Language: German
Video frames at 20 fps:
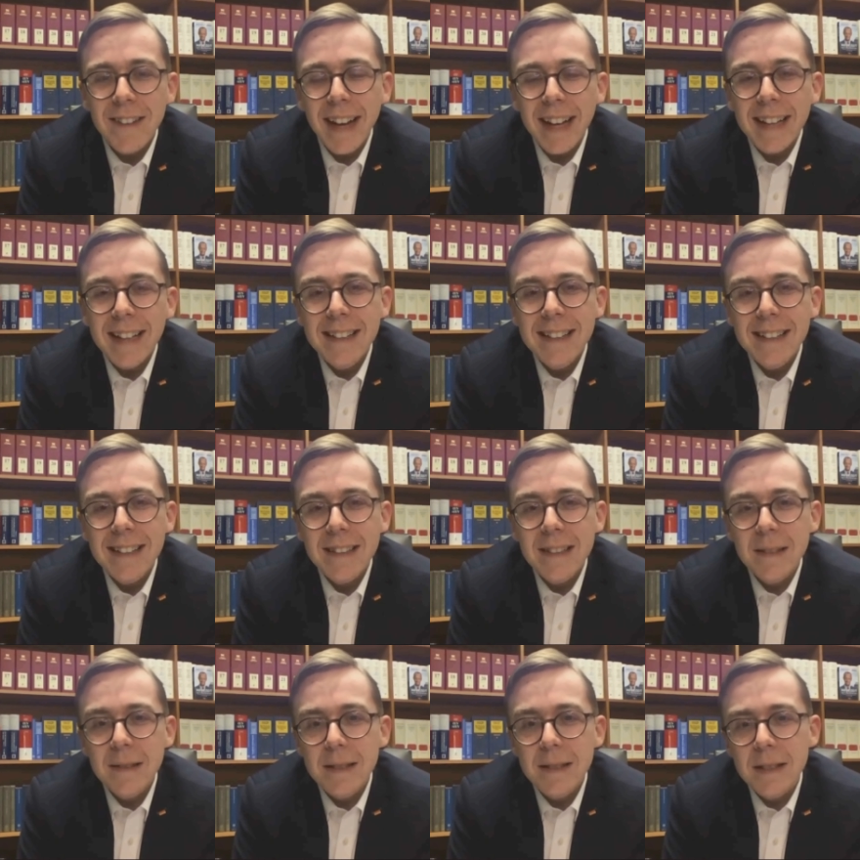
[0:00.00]
weil
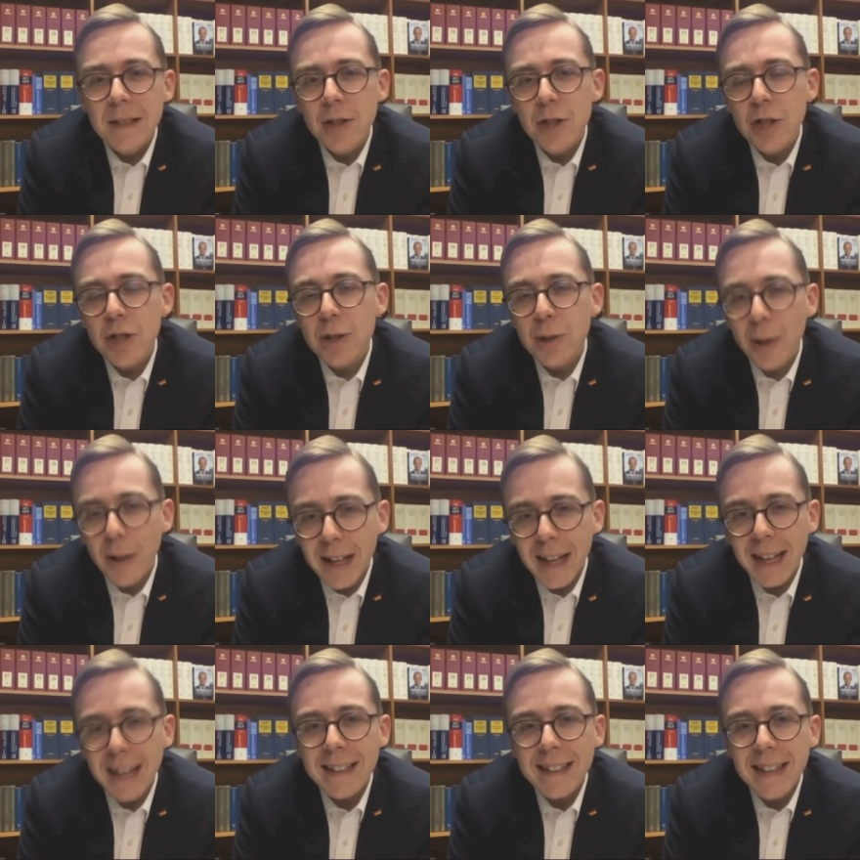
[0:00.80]
äh, die
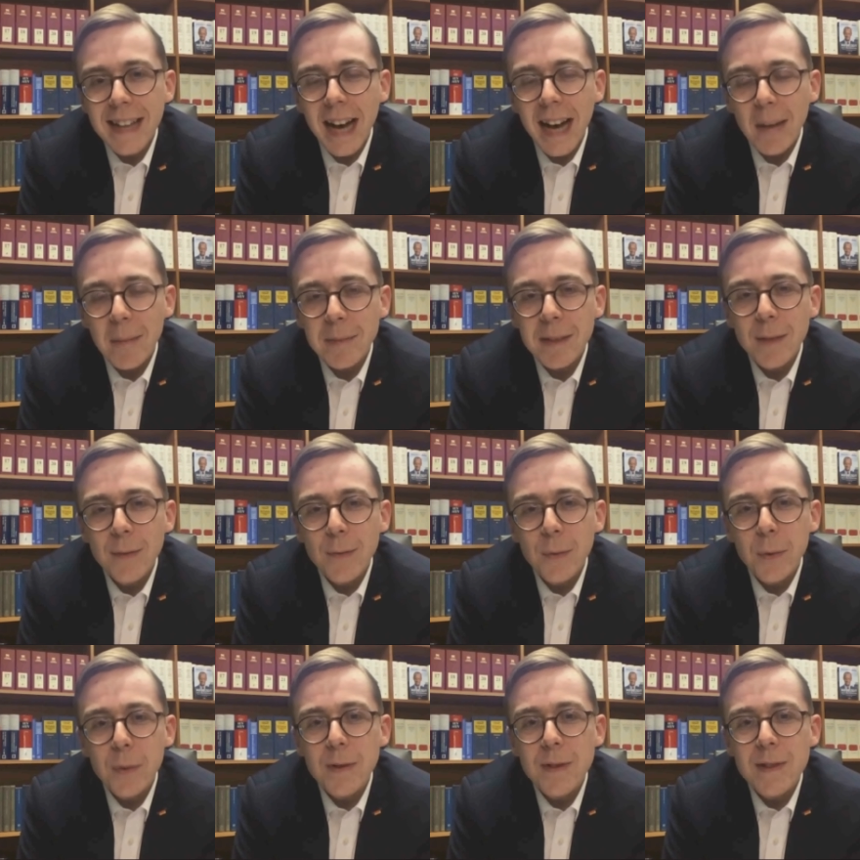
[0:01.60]
Steuern, die haben die
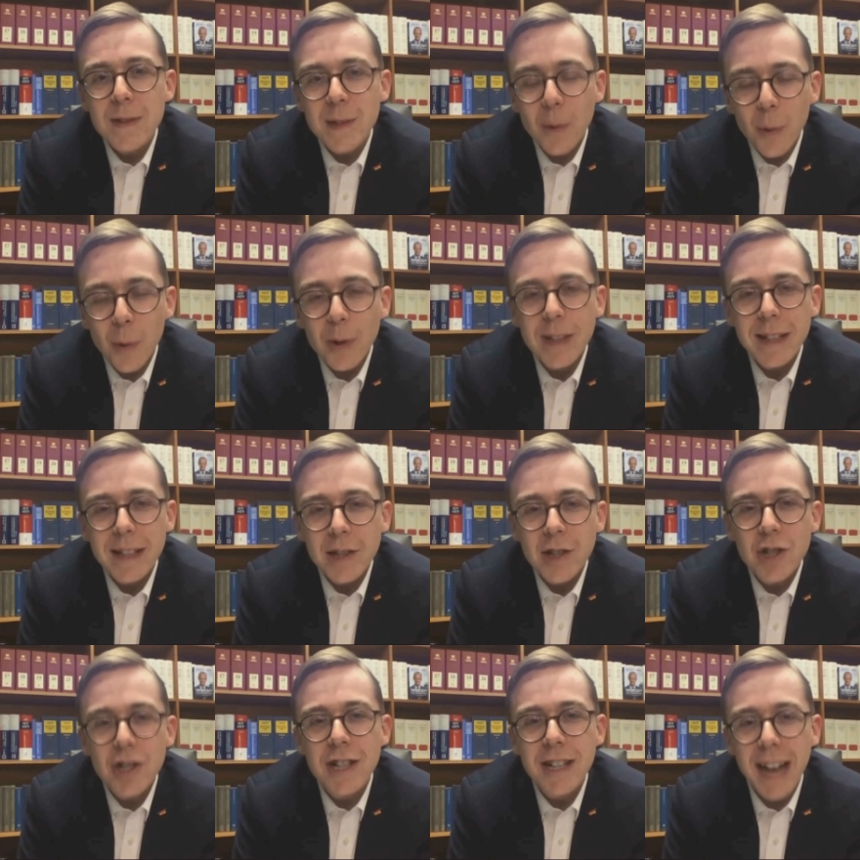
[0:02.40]
Funktion,
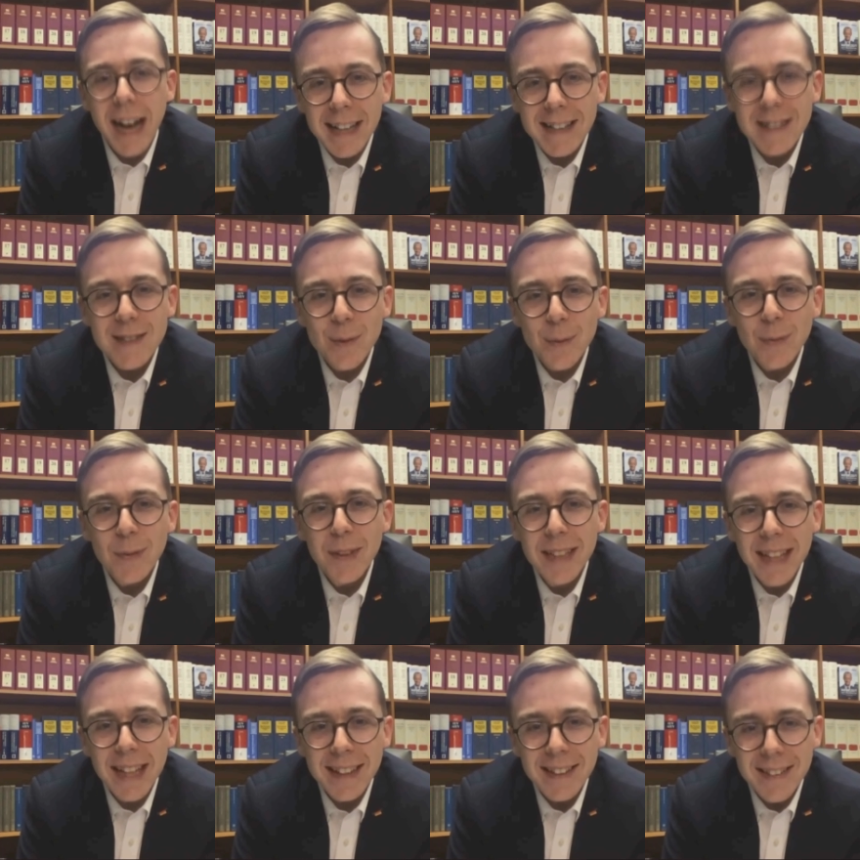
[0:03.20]
den Staat zu
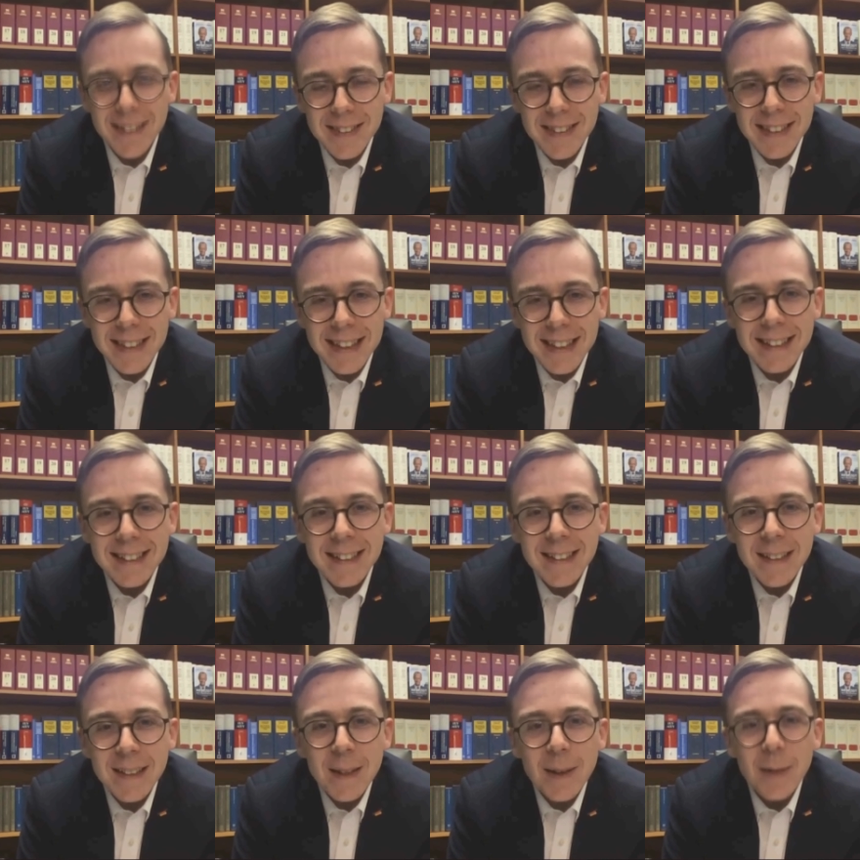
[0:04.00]

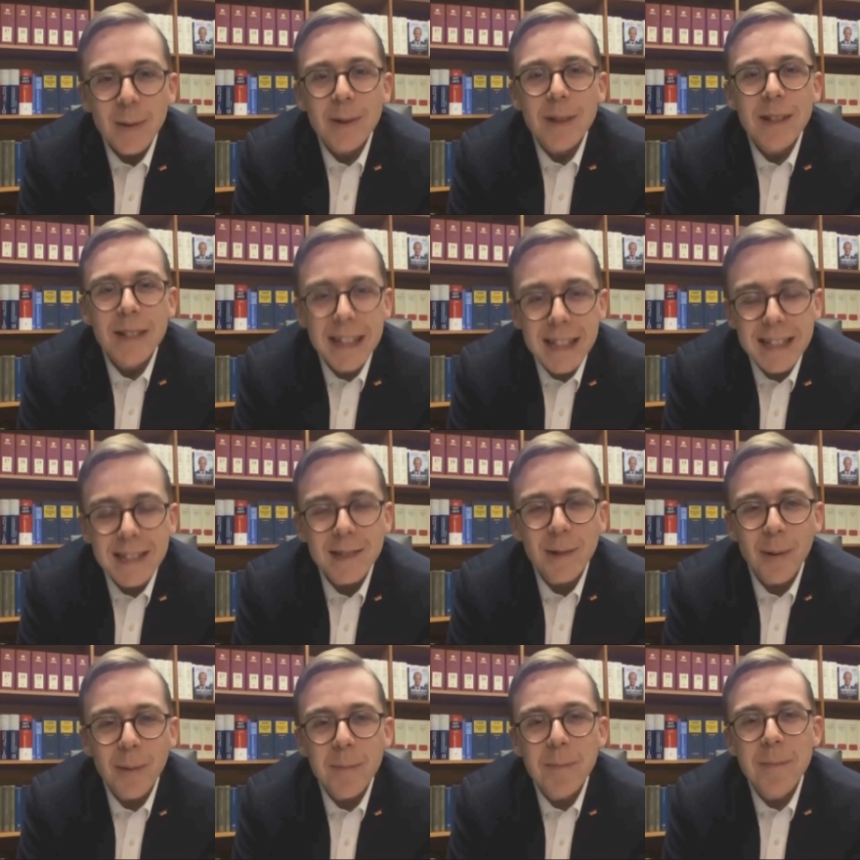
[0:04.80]
finanzieren und
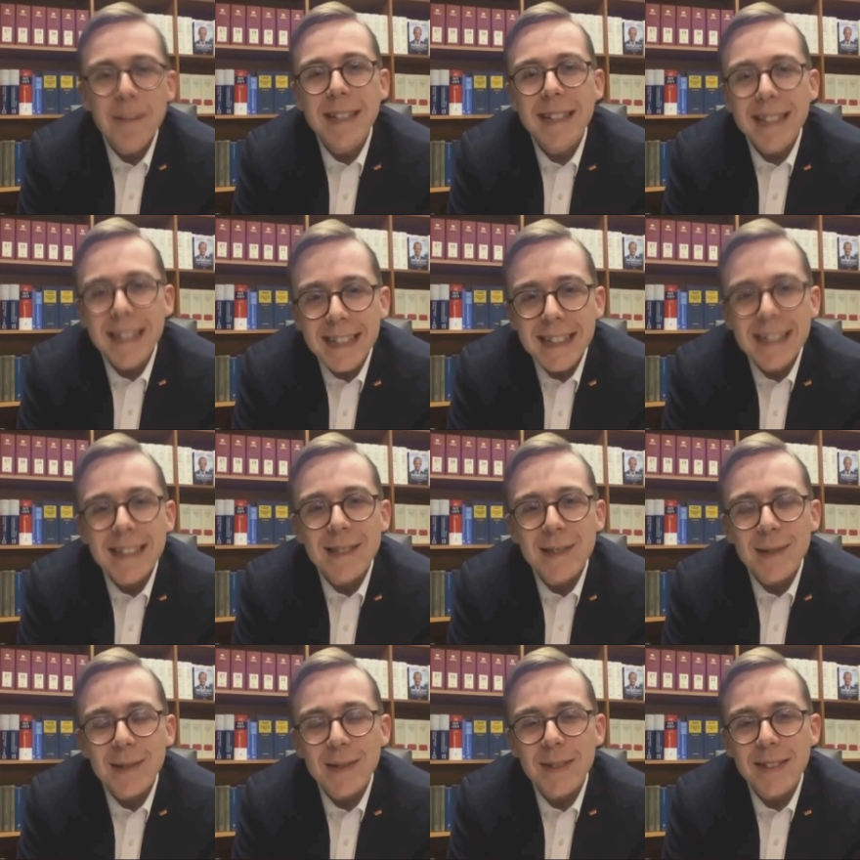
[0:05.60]
nicht
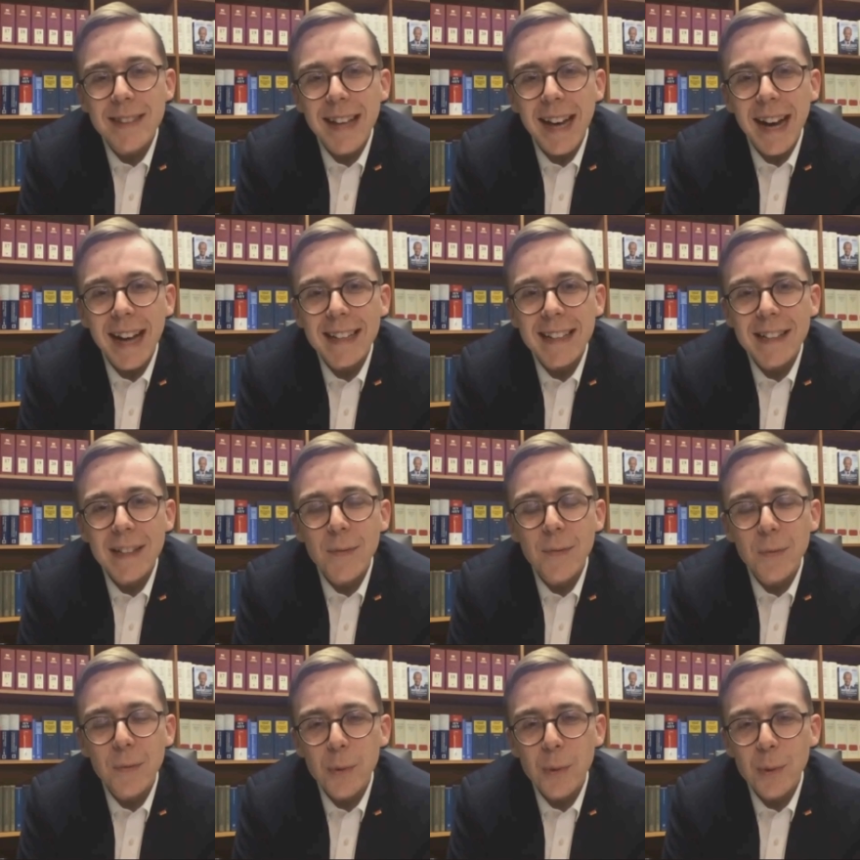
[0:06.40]
unbedingt sozusagen
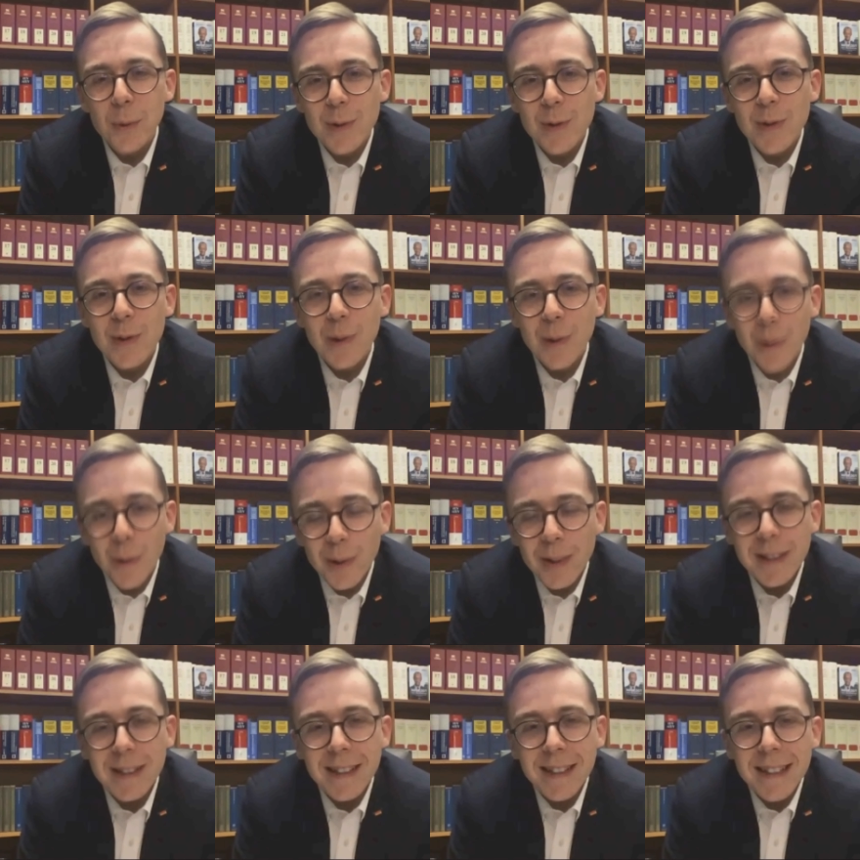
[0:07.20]
die
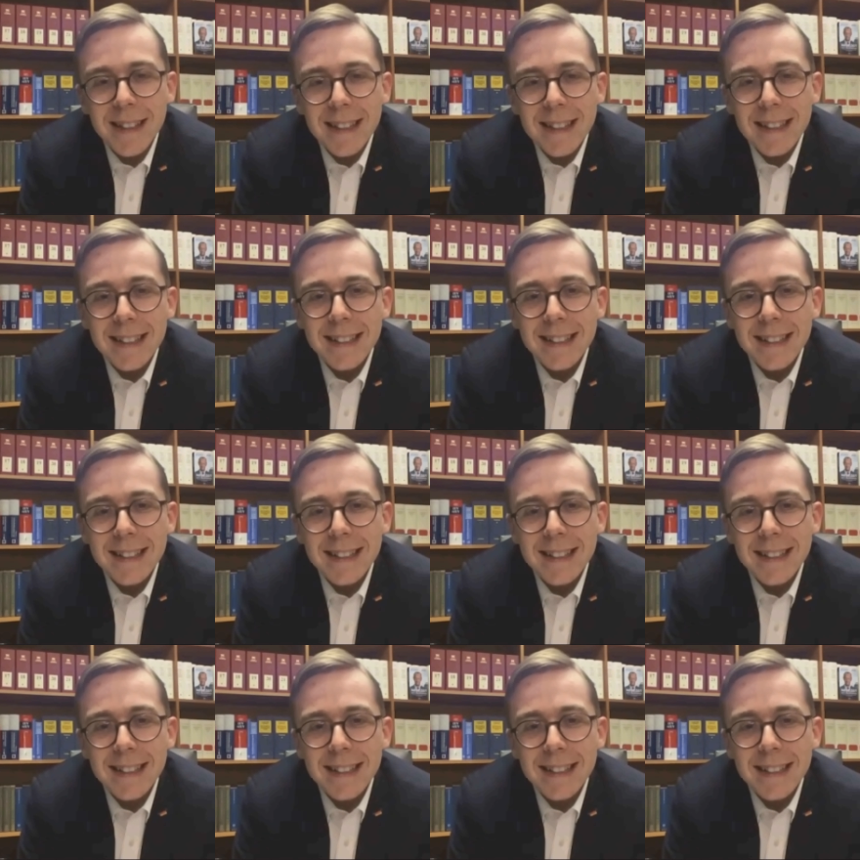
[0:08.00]
Funktion,